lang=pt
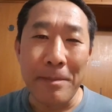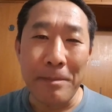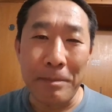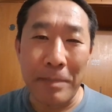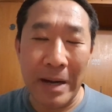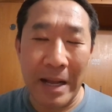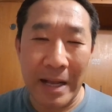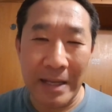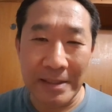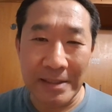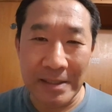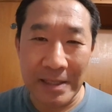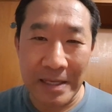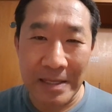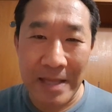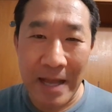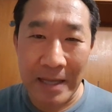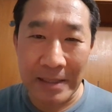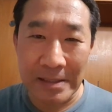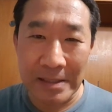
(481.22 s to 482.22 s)
para
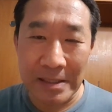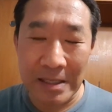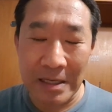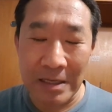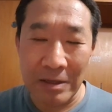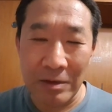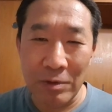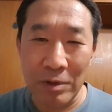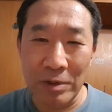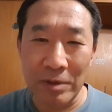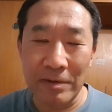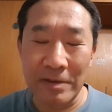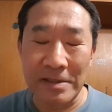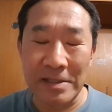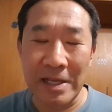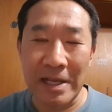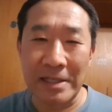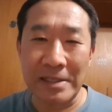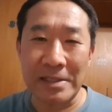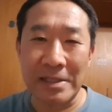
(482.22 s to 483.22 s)
aceitação, quando
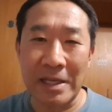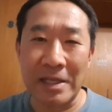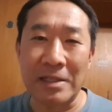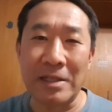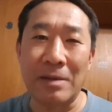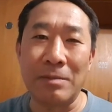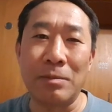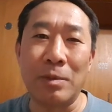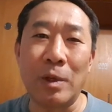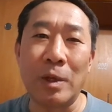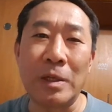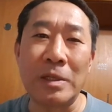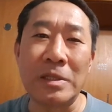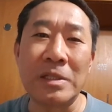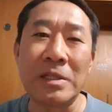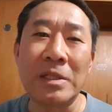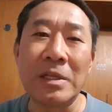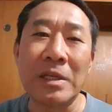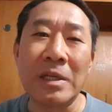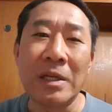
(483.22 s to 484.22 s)
você aceita a
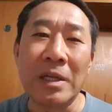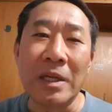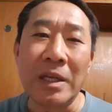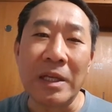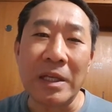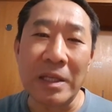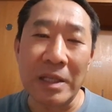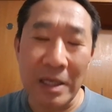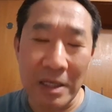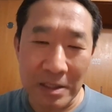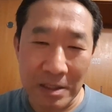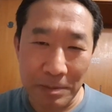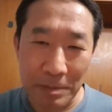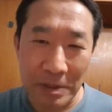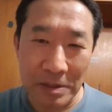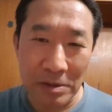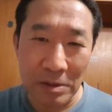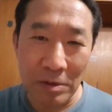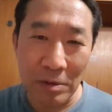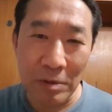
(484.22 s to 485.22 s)
morte e as
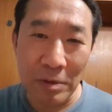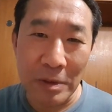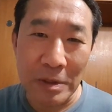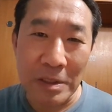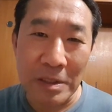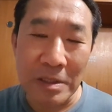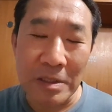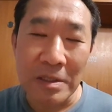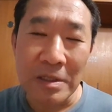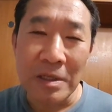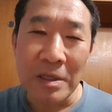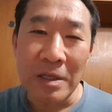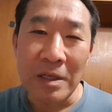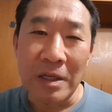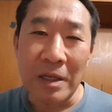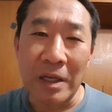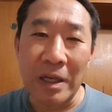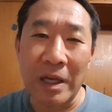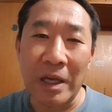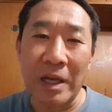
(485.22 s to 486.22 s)
pessoas
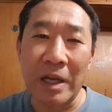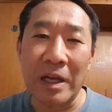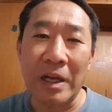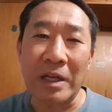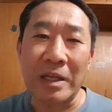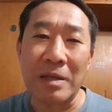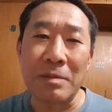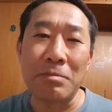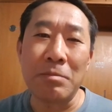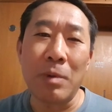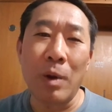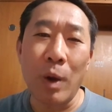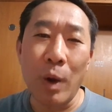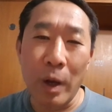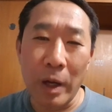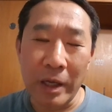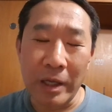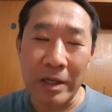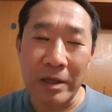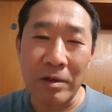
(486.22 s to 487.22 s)
é, que
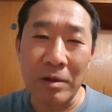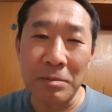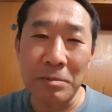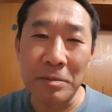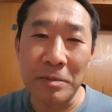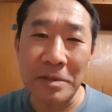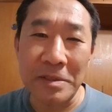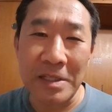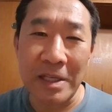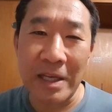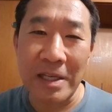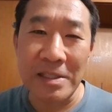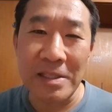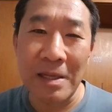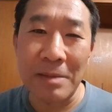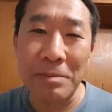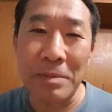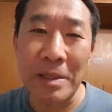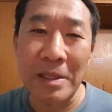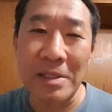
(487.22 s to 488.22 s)
morrem, é como você
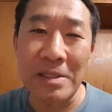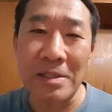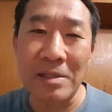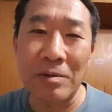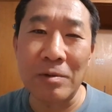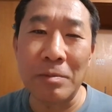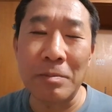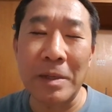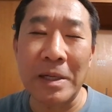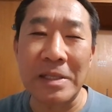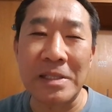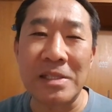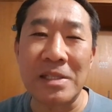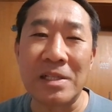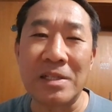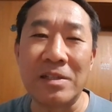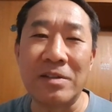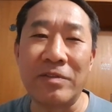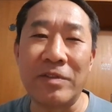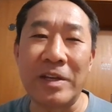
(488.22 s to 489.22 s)
recebesse uma
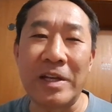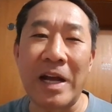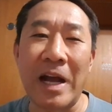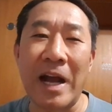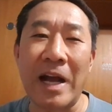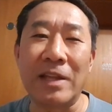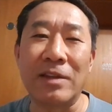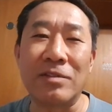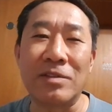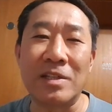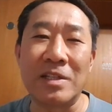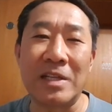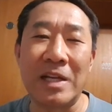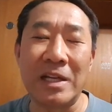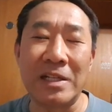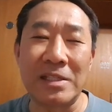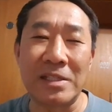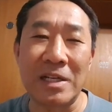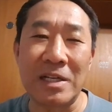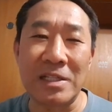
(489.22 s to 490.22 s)
certificado de
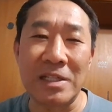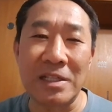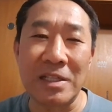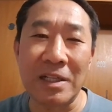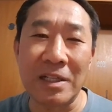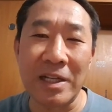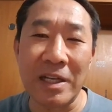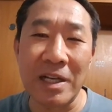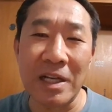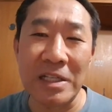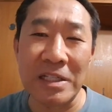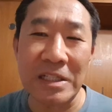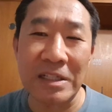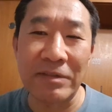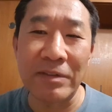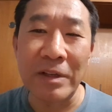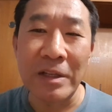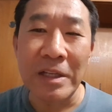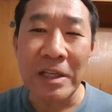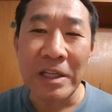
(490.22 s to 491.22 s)
certidão
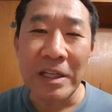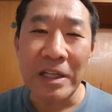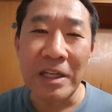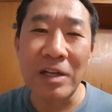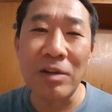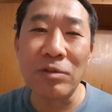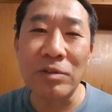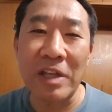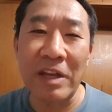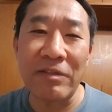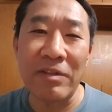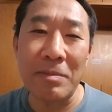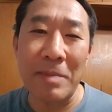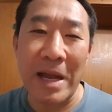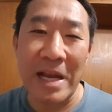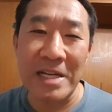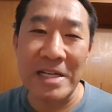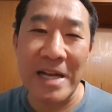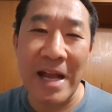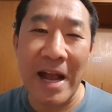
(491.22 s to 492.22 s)
negativa, que não teve
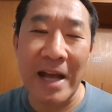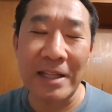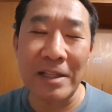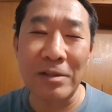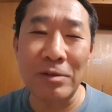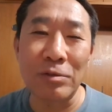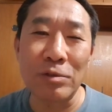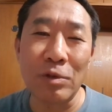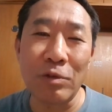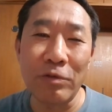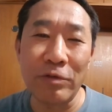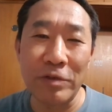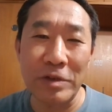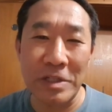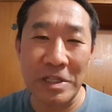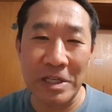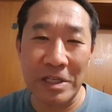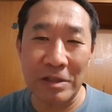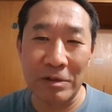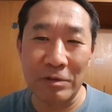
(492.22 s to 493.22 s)
mais nada, não estou
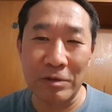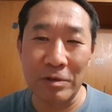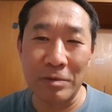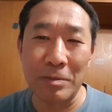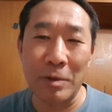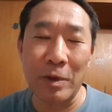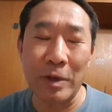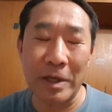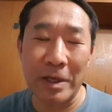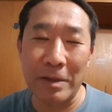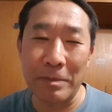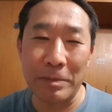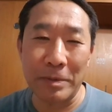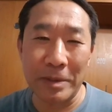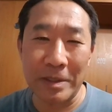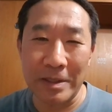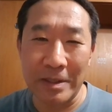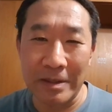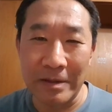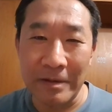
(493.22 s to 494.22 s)
fugindo, não morri
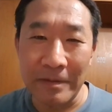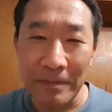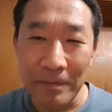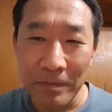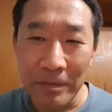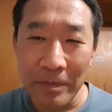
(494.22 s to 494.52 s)
porque